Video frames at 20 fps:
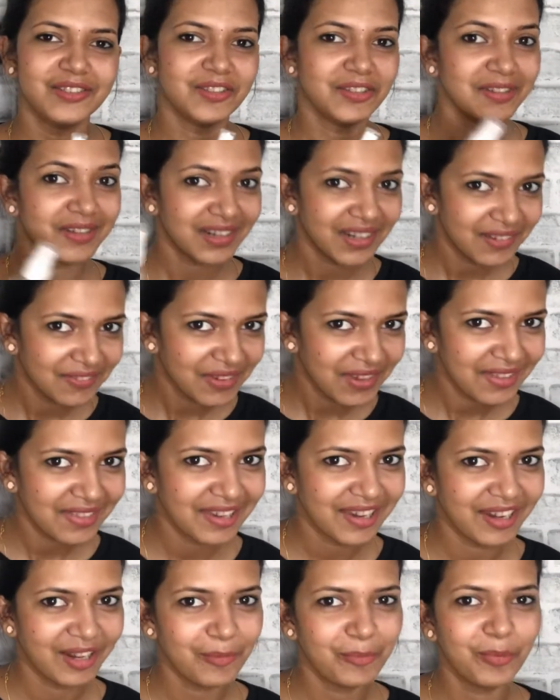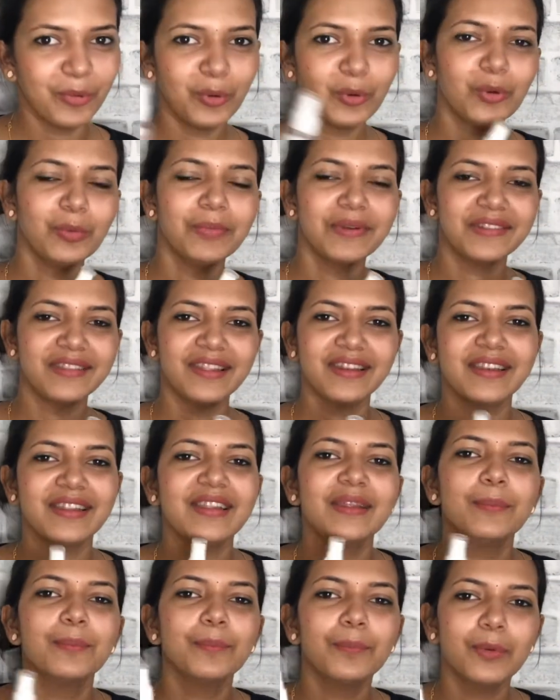ஜென்ரலாகவே அதில் எனக்கு போகும் பட் தென்
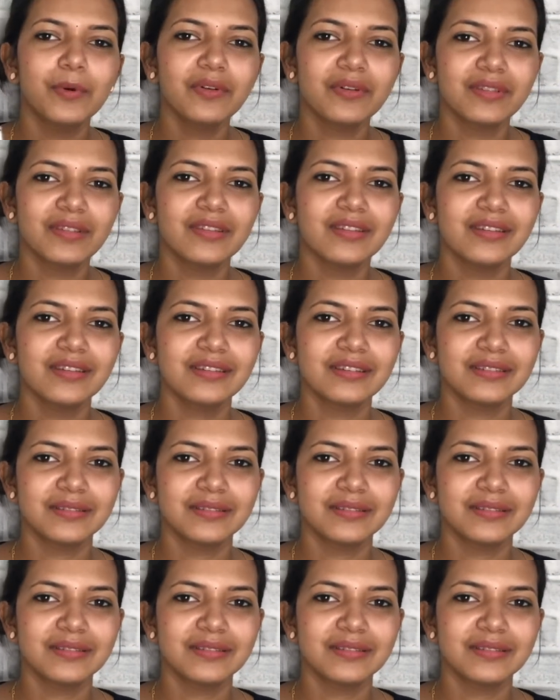இப்போது வந்து